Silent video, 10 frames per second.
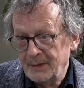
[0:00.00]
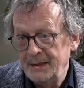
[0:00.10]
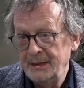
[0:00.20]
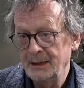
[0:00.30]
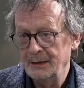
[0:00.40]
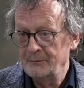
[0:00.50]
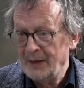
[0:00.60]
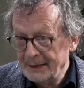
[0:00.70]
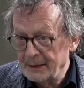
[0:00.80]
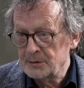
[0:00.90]
hier
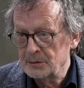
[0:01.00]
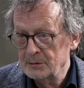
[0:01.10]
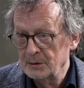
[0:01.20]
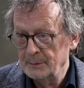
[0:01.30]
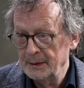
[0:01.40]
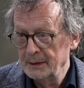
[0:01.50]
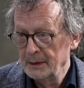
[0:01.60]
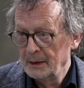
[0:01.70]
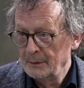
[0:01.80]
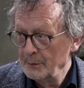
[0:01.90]
weiterzukommen,
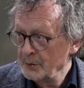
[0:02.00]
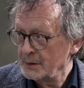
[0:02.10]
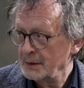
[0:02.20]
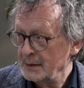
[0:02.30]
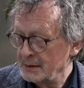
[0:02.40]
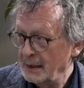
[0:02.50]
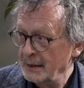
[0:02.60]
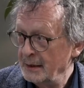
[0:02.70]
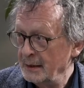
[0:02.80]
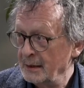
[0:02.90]
müsste es
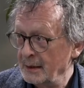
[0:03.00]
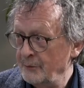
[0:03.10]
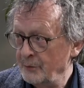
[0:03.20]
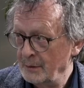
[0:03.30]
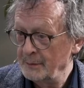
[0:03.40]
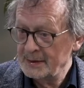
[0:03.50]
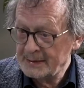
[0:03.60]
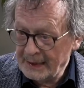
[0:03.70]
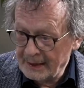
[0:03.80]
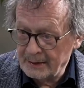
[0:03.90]
eine Reform des
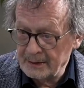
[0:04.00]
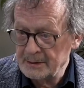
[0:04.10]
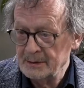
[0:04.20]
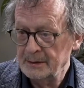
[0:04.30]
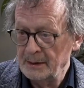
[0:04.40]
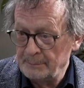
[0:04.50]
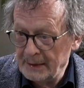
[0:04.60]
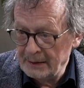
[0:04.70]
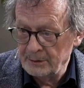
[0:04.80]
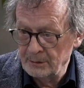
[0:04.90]
Denkens, der
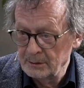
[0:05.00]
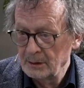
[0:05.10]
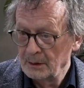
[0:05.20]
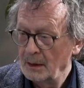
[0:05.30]
Bildung,